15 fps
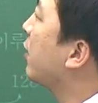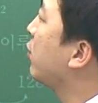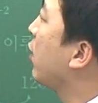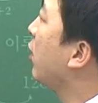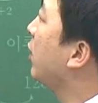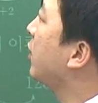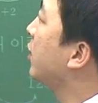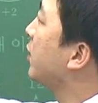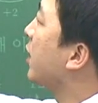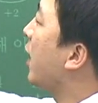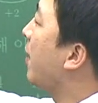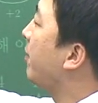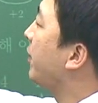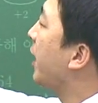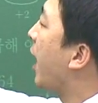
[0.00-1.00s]
수열이
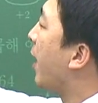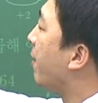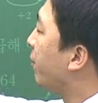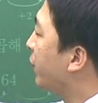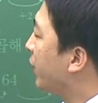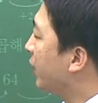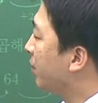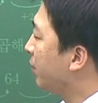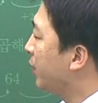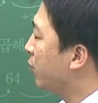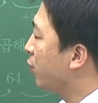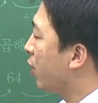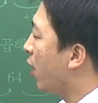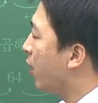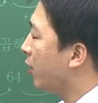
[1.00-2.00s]
등장합니다. 등비
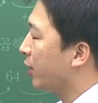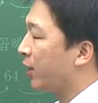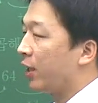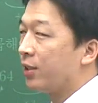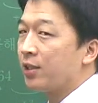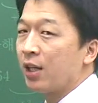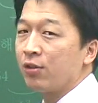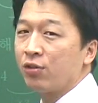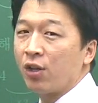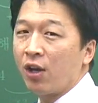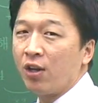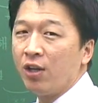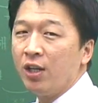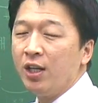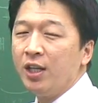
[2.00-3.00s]
수열, 개차
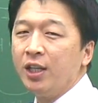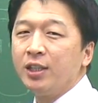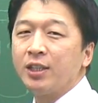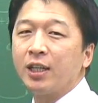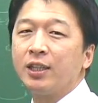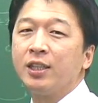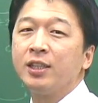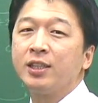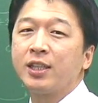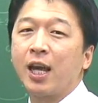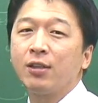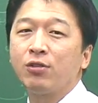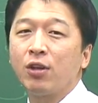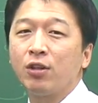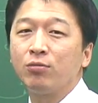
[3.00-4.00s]
수열. 자,
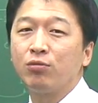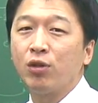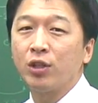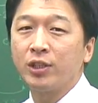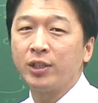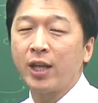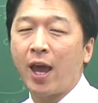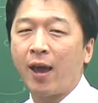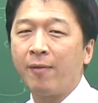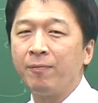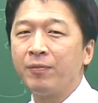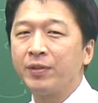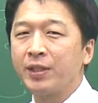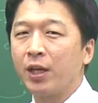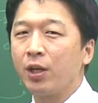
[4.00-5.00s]
등차 수열은 무엇이냐?
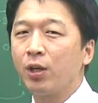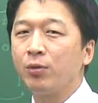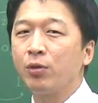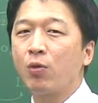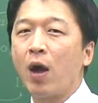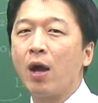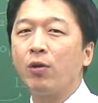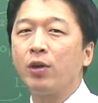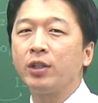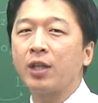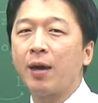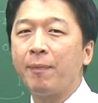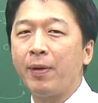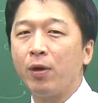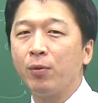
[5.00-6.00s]
자, 여러분이 과거에
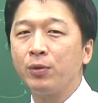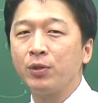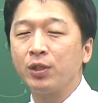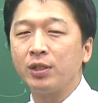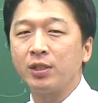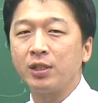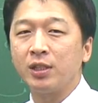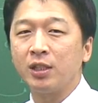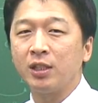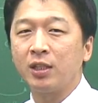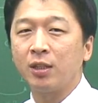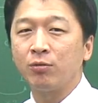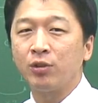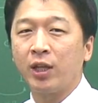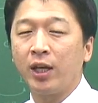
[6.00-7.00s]
다 배워본 적 있으시기
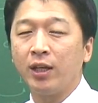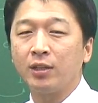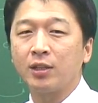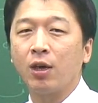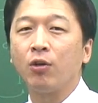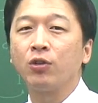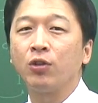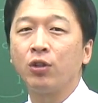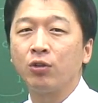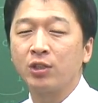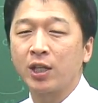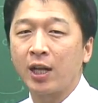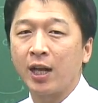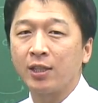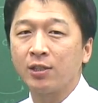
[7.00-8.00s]
때문에 자, 어떤
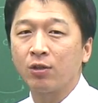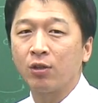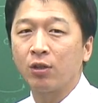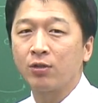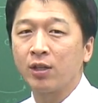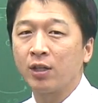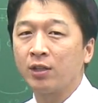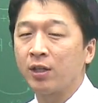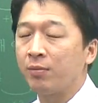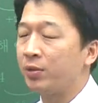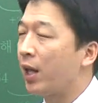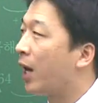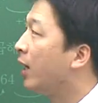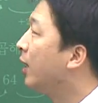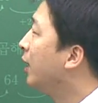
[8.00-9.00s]
내용인지 잘 아실 거라고 생각이
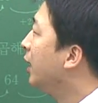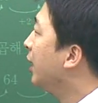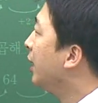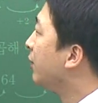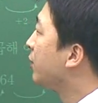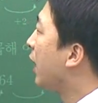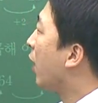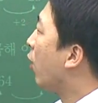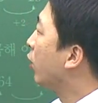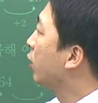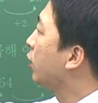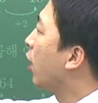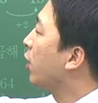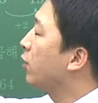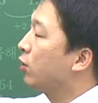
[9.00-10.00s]
됩니다. 자,
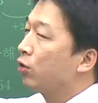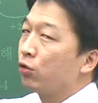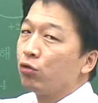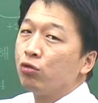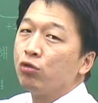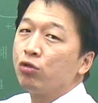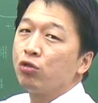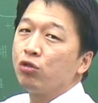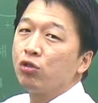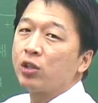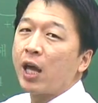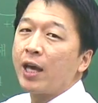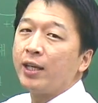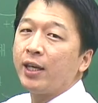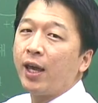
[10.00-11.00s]
어떤 두 수
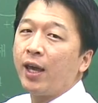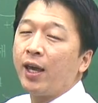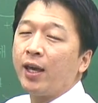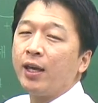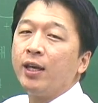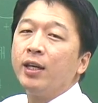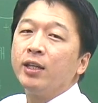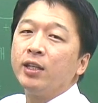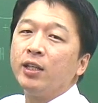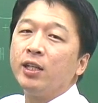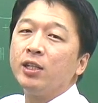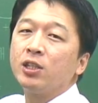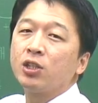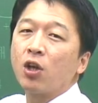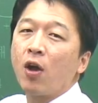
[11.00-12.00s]
사이에
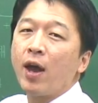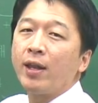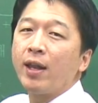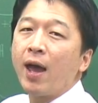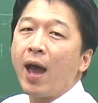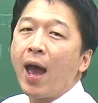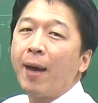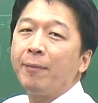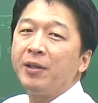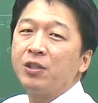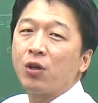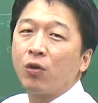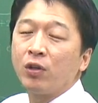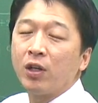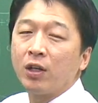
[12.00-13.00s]
일정한 합이
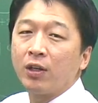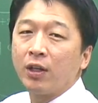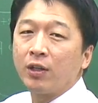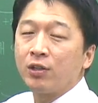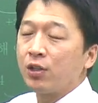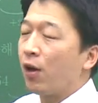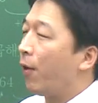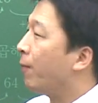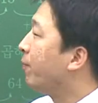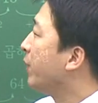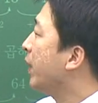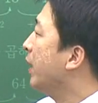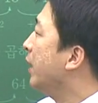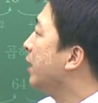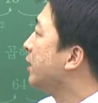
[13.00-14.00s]
정의가 되겠죠.
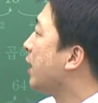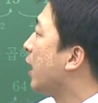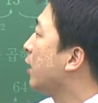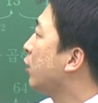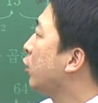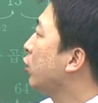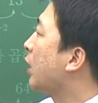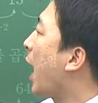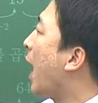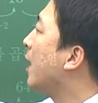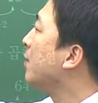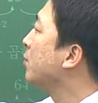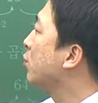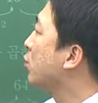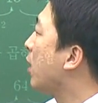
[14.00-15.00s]
자, 그리고
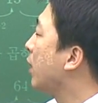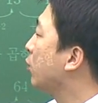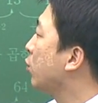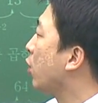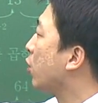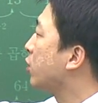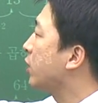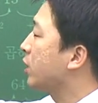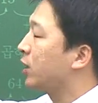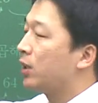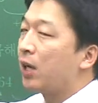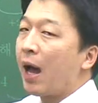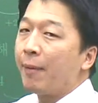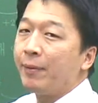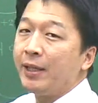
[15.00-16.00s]
다음 수와도 역시
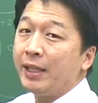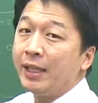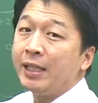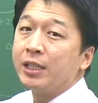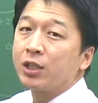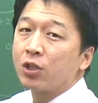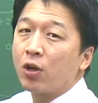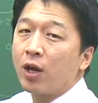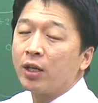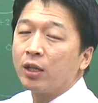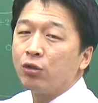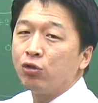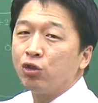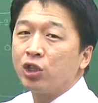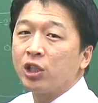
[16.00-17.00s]
그 합이
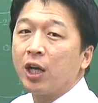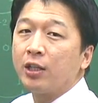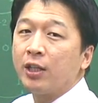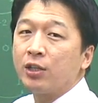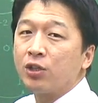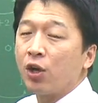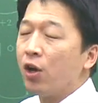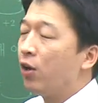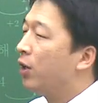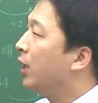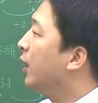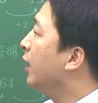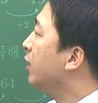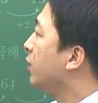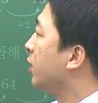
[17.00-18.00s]
일정하게 유지가 되죠.
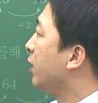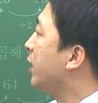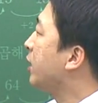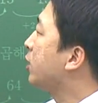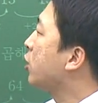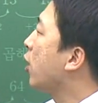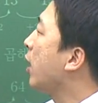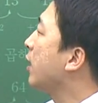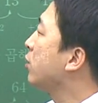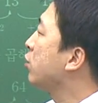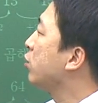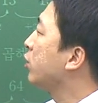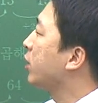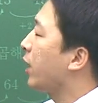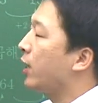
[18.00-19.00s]
즉, 일정한
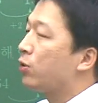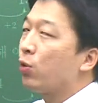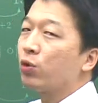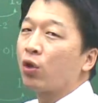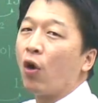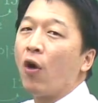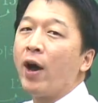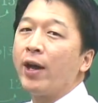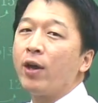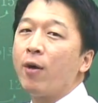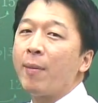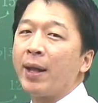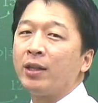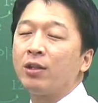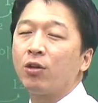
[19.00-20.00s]
수를 계속
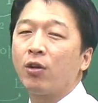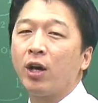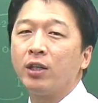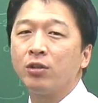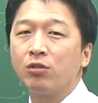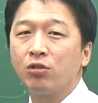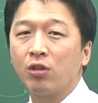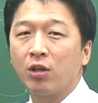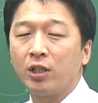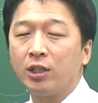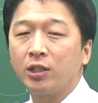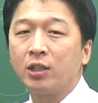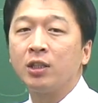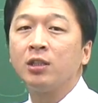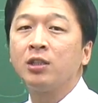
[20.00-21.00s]
더하여 만들어가는
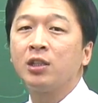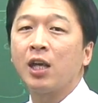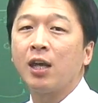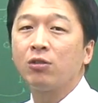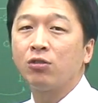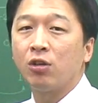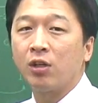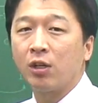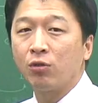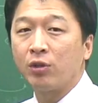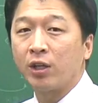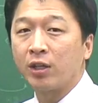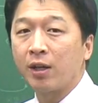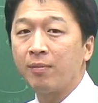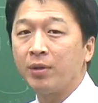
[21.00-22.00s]
수열을 등차 수열이라고
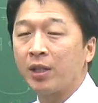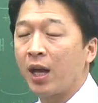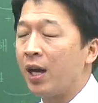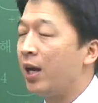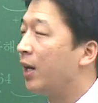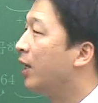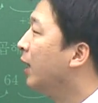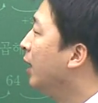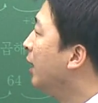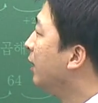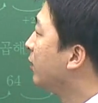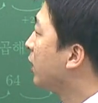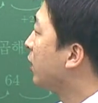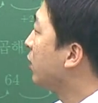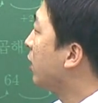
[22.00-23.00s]
얘기를 합니다.
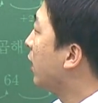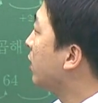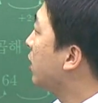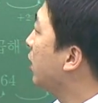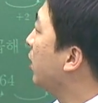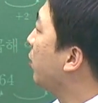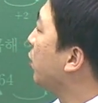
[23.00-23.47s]
자, 그래서 예시를